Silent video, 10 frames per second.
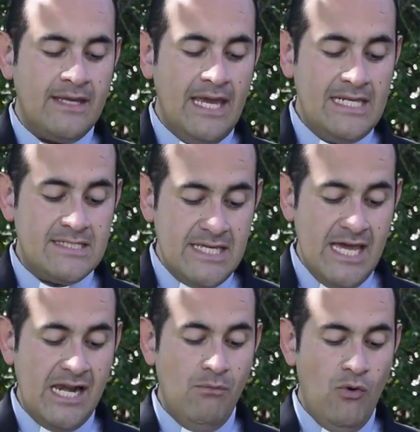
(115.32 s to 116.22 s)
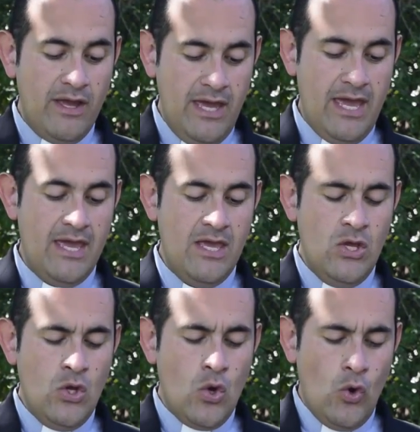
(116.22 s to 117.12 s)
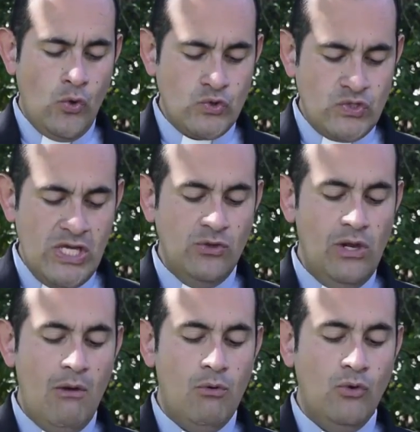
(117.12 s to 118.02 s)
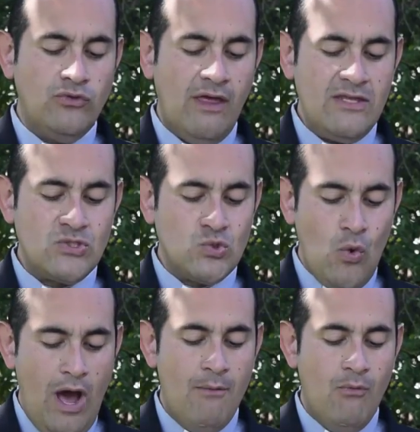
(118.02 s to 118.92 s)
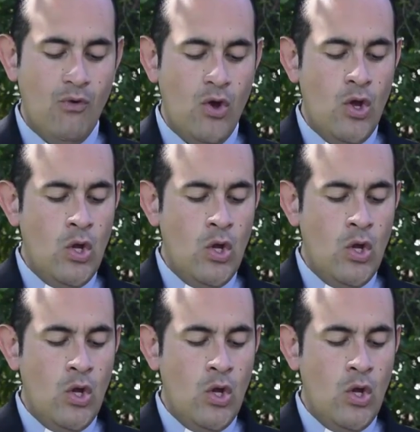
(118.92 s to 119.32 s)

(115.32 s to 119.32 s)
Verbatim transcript: El siervo que, conociendo la voluntad de su amo,